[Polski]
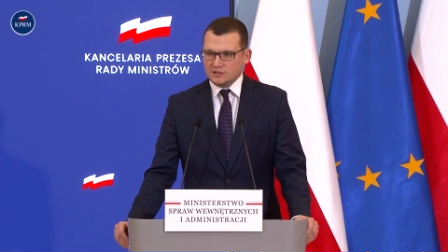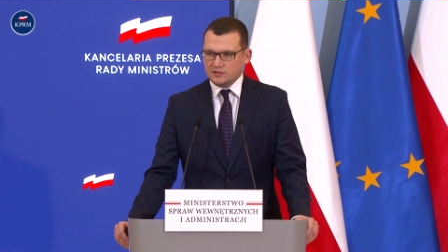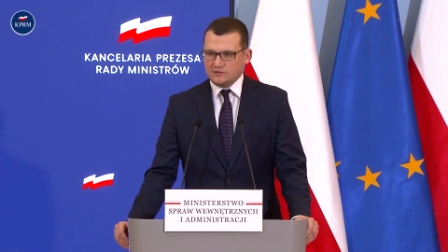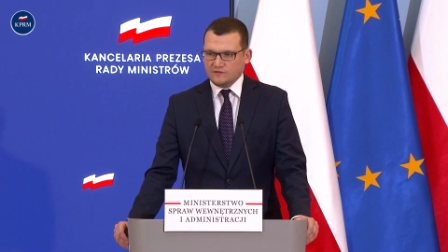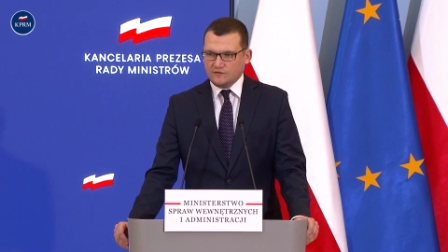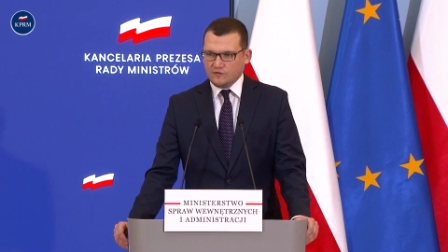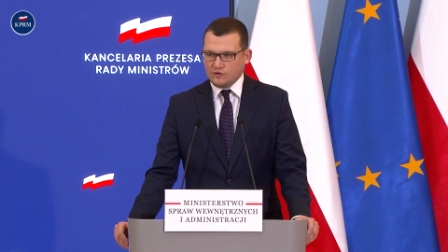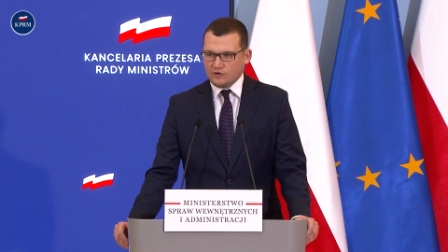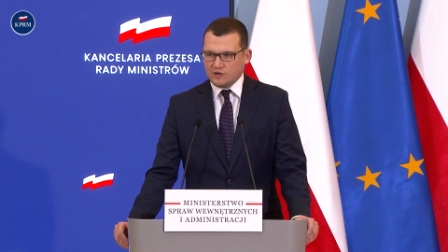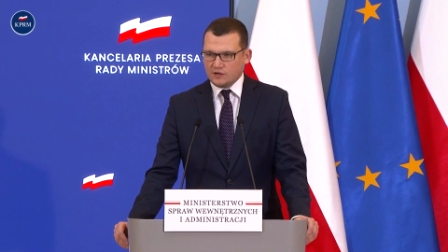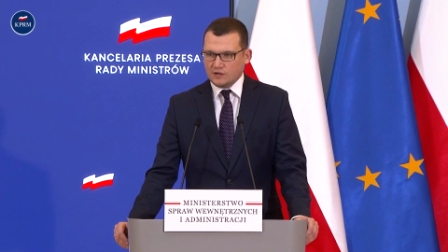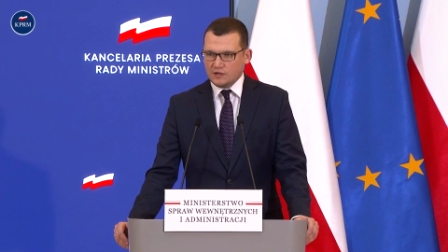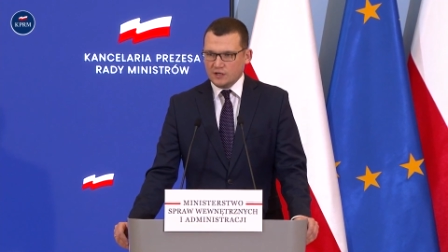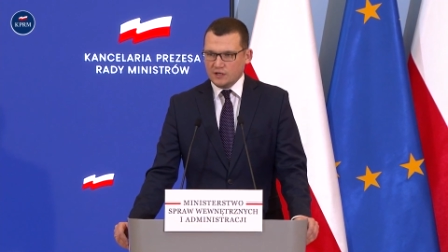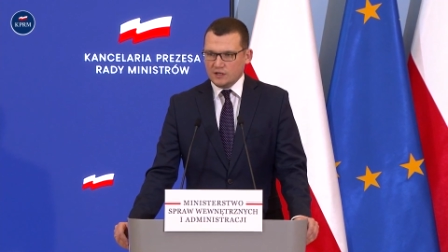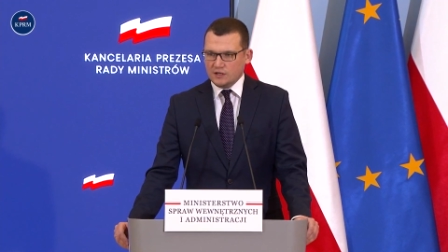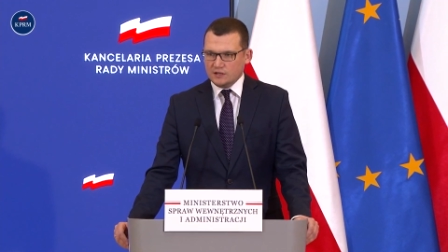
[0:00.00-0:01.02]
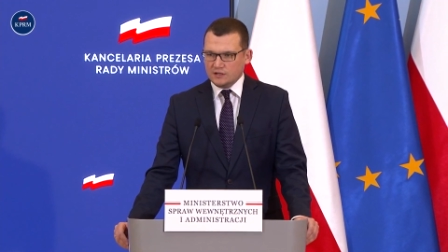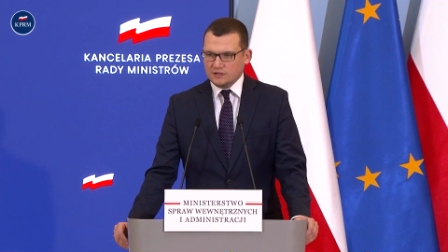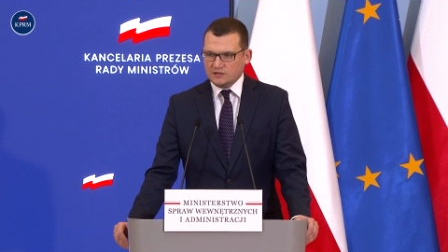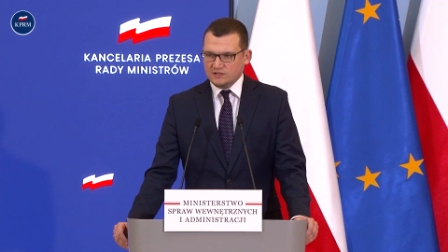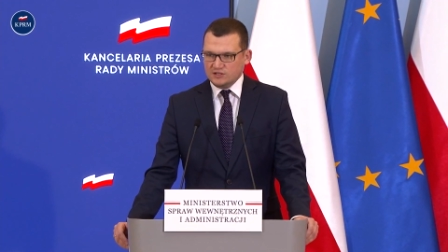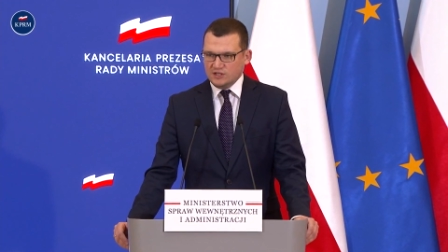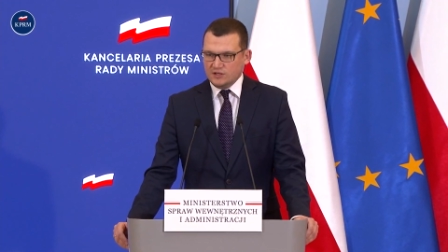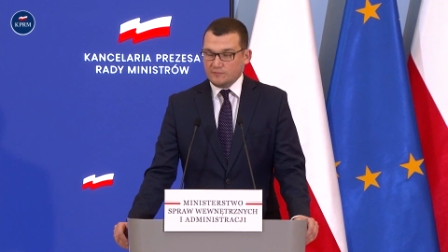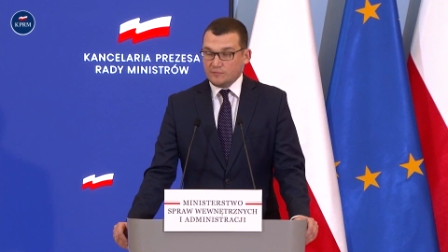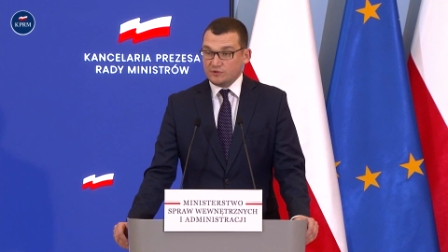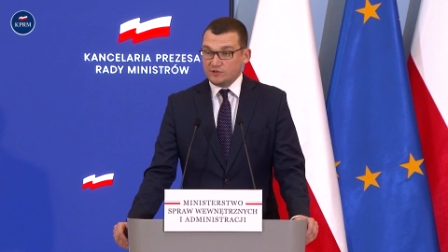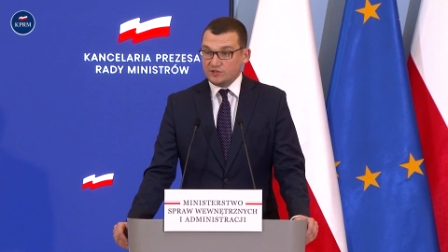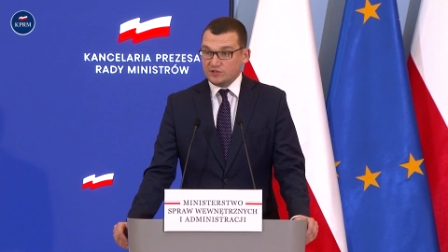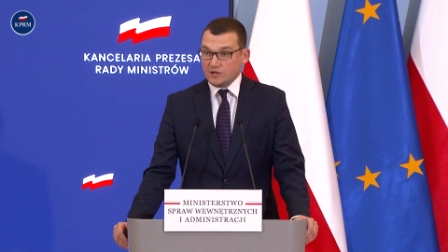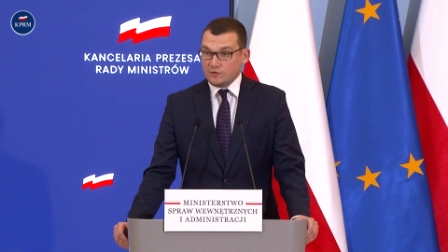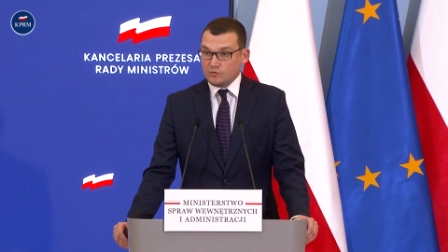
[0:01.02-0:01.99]
dwóch dni,
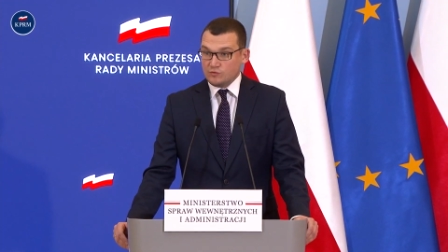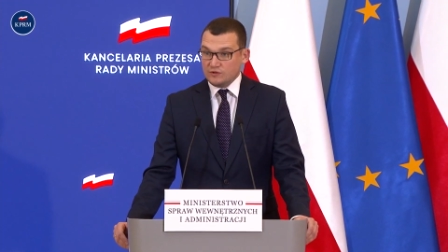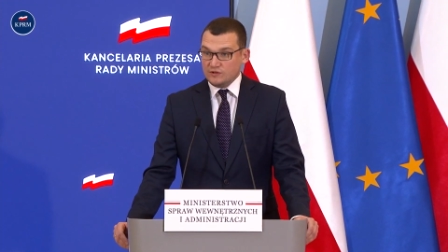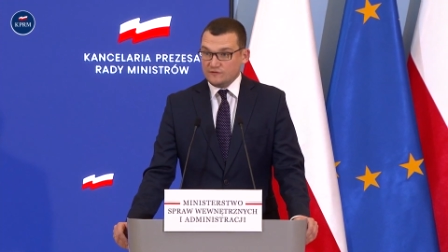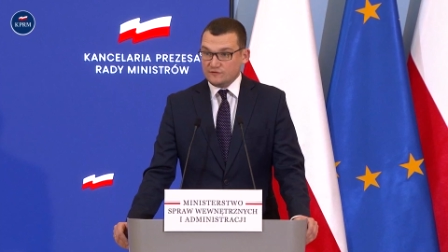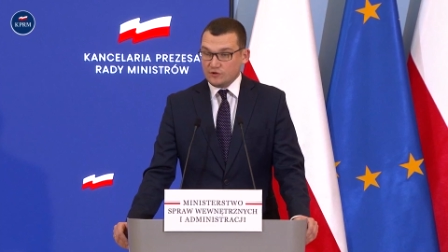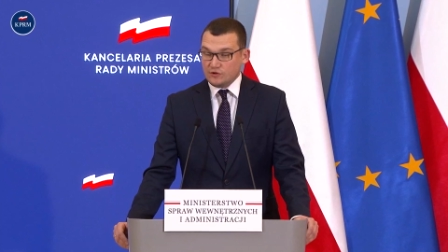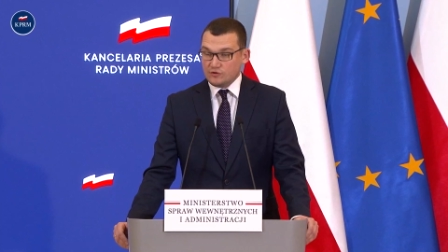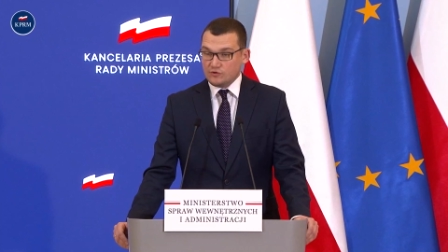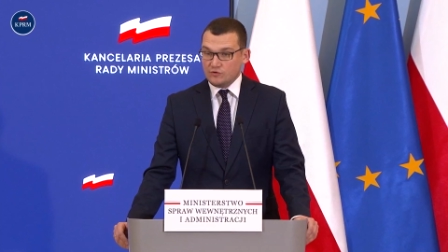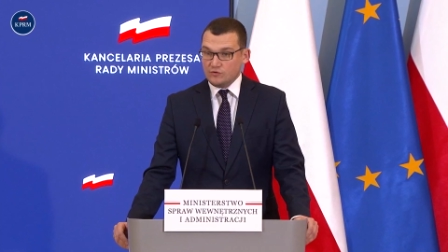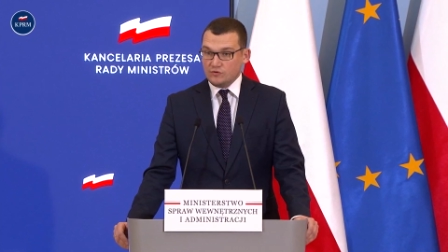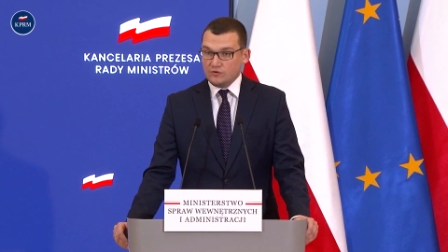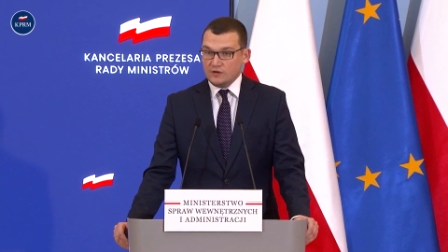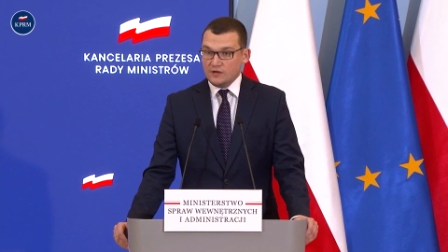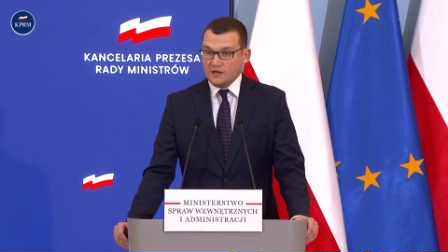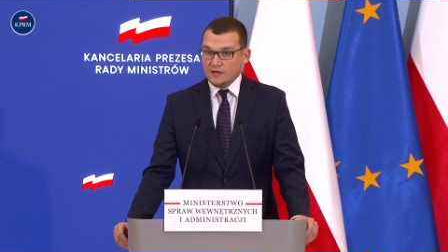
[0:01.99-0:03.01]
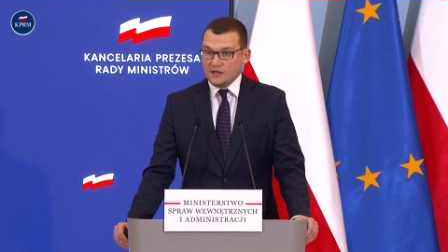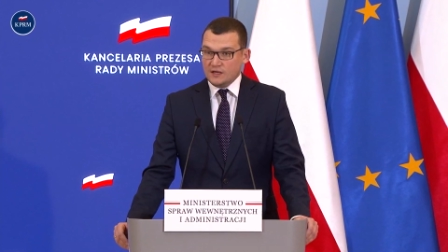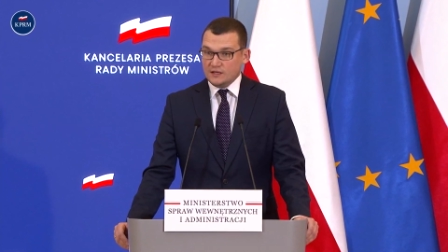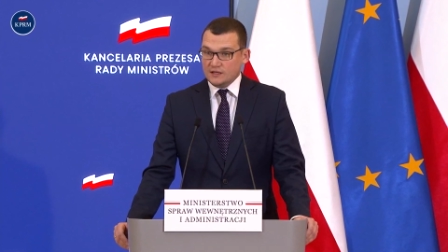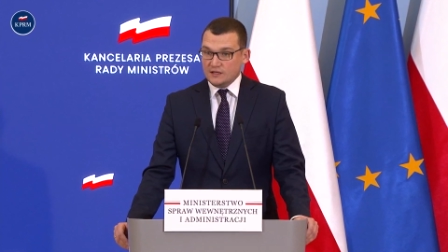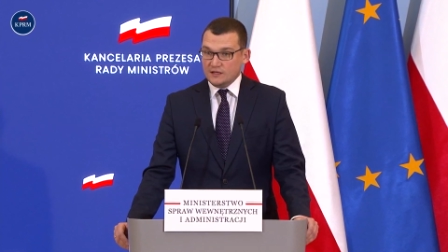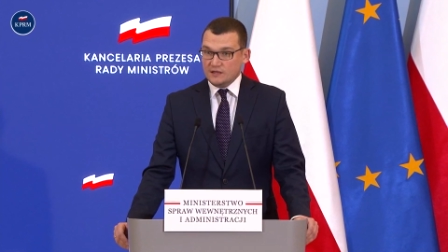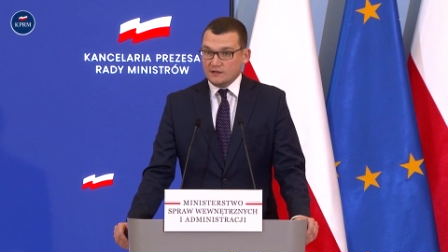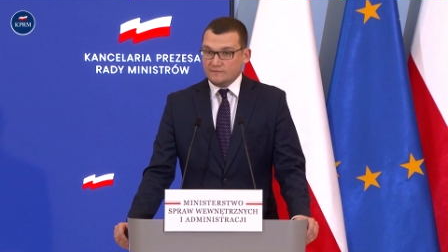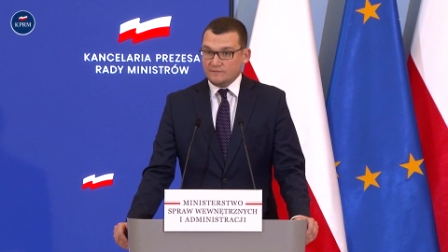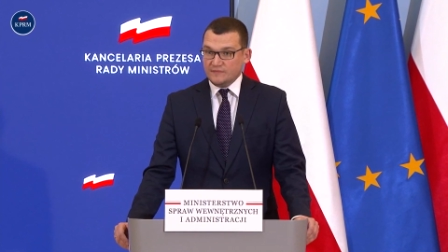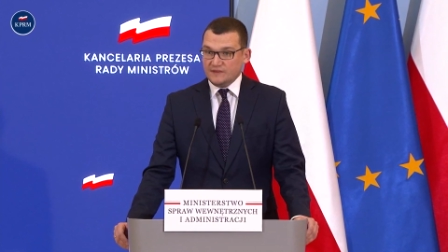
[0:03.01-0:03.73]
poniedziałku i wtorku, E,